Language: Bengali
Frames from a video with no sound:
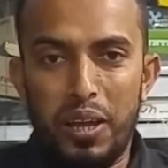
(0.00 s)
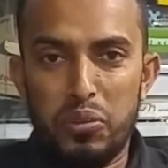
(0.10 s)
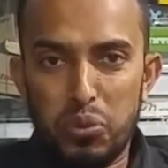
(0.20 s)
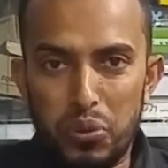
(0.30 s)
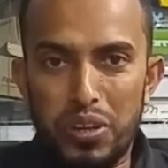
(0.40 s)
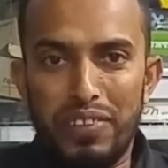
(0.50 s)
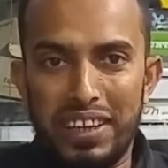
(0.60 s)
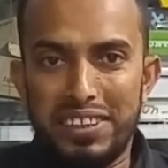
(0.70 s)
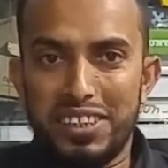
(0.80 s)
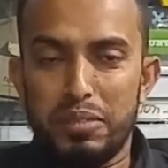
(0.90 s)
দুটো
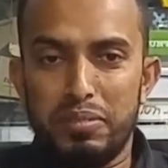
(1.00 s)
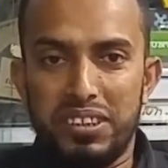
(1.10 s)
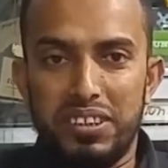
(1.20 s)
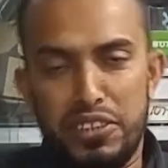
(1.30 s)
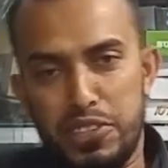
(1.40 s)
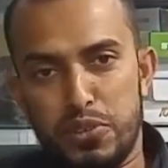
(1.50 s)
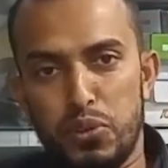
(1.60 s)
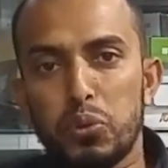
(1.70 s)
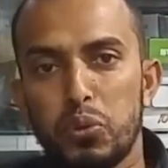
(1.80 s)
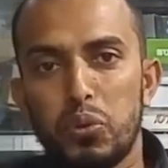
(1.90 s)
ডিভাইস দেখতে পাচ্ছেন
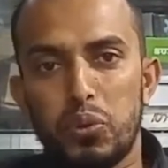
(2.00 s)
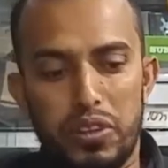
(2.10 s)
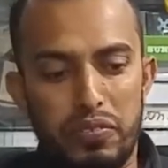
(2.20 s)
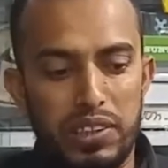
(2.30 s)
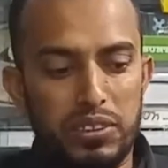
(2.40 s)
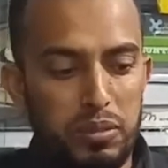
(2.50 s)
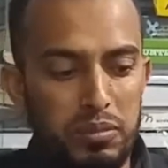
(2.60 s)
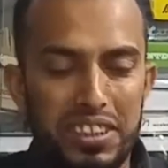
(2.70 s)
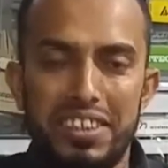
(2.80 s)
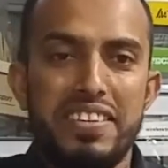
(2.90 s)
নিশ্চয়ই নতুন কোনো ডিভাইস
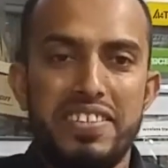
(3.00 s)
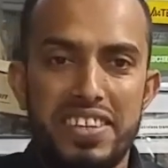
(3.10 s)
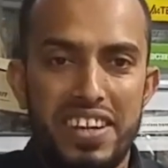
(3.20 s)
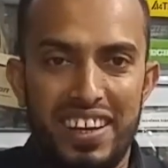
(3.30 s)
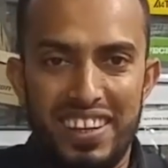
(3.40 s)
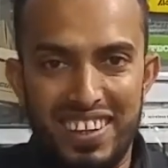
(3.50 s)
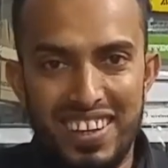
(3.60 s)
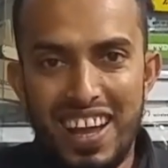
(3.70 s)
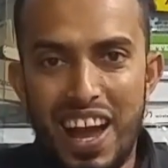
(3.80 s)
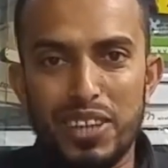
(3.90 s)
হবে জি না
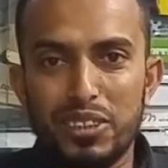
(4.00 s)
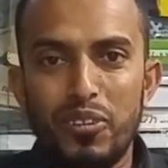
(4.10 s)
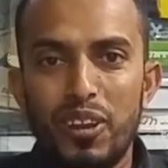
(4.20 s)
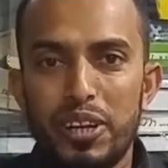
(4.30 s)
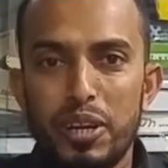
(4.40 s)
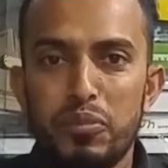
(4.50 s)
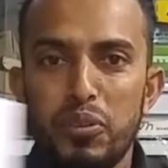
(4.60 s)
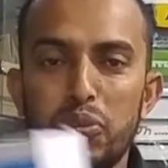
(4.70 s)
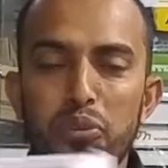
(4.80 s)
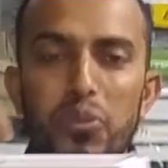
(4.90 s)
আসলে এটা
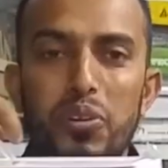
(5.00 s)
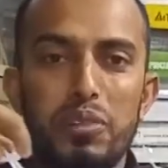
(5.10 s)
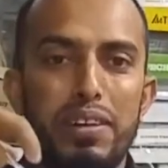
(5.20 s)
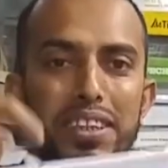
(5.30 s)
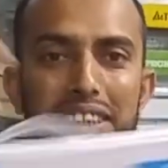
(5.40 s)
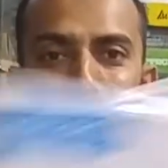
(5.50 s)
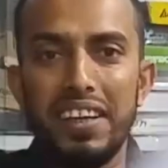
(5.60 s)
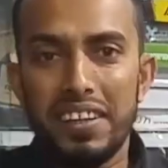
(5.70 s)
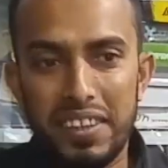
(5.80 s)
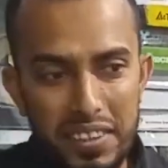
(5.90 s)
নতুন কোনো ডিভাইস না
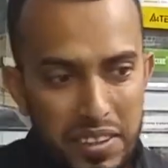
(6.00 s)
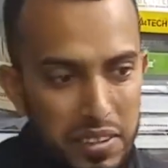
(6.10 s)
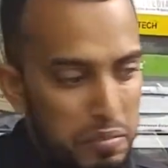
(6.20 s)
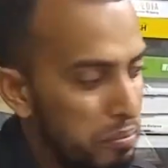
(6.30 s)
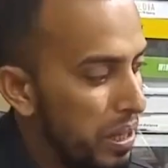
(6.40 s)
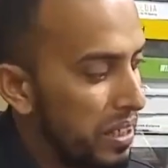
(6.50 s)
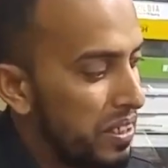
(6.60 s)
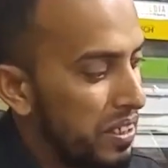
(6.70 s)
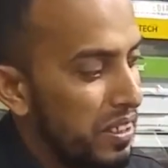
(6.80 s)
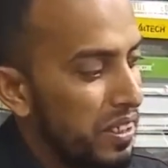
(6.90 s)
বাট
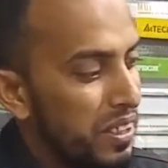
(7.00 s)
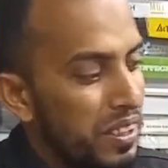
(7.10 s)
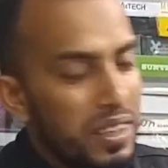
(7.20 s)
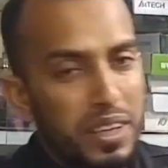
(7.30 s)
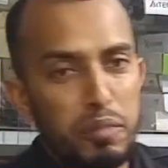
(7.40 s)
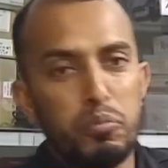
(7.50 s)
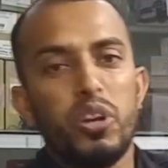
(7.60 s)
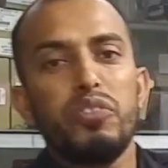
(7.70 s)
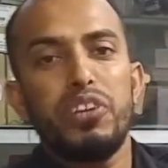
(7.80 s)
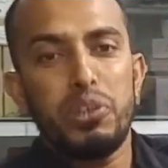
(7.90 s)

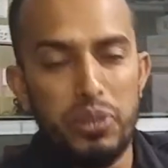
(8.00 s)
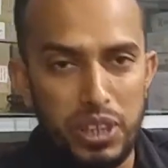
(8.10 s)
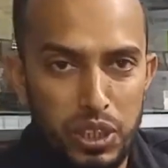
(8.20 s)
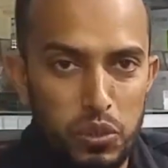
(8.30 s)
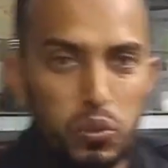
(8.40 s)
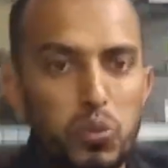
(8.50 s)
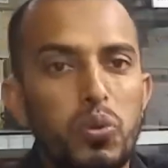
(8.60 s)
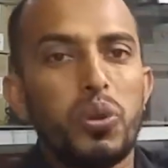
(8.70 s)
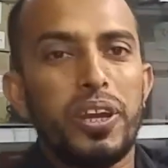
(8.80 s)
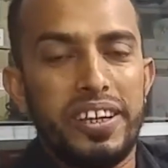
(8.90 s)
মডিভেট হয়ে নতুন
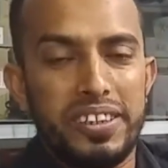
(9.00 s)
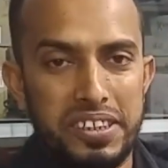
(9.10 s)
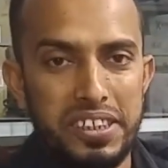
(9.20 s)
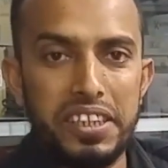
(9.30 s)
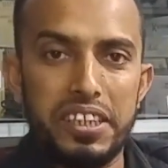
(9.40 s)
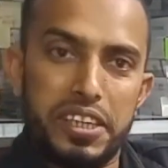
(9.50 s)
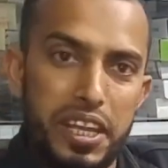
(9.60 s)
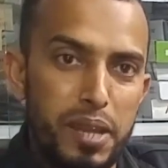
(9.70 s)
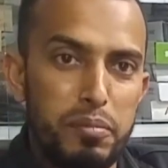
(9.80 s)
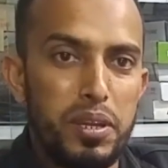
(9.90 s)
হয়ে আসছে
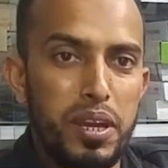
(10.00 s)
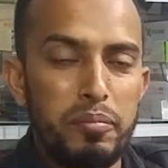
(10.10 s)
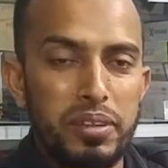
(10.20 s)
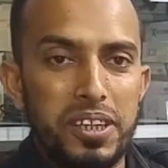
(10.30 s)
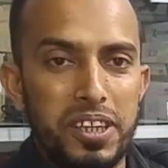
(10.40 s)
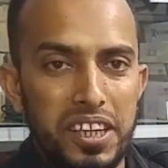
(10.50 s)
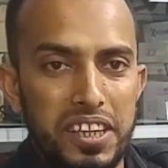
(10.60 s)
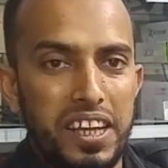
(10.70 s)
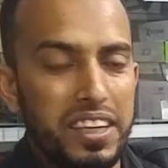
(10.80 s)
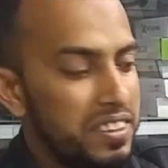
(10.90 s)
এটাই আমি আপনাদেরকে
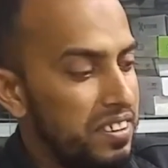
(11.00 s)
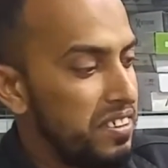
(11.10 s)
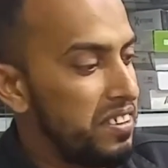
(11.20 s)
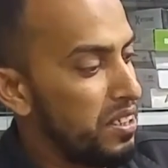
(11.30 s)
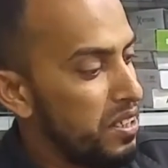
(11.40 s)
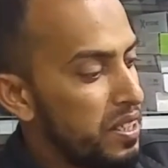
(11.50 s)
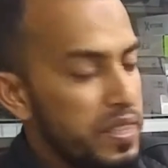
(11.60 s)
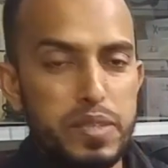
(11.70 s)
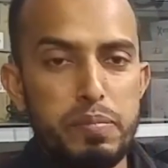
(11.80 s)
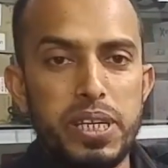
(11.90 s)
দেখাতে যাচ্ছি
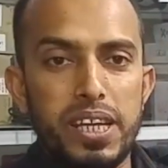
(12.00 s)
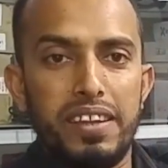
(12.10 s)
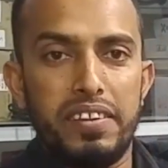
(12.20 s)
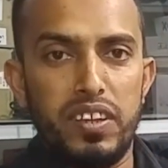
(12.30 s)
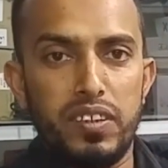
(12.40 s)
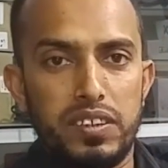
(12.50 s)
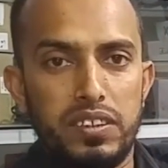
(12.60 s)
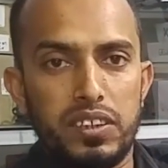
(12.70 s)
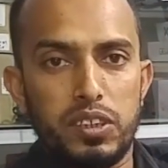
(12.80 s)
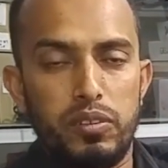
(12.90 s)
স্পেশাল থিংস
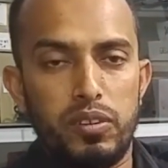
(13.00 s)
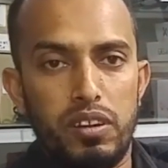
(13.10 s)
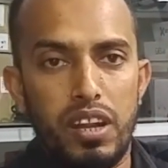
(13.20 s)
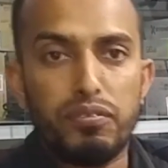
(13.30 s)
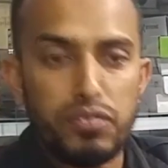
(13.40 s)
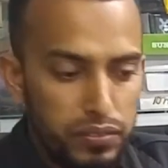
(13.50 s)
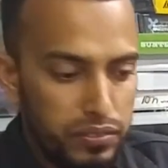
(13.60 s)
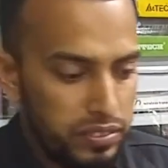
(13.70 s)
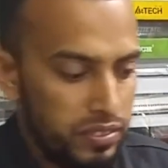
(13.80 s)
জাস্ট ফর ল্যাপটপ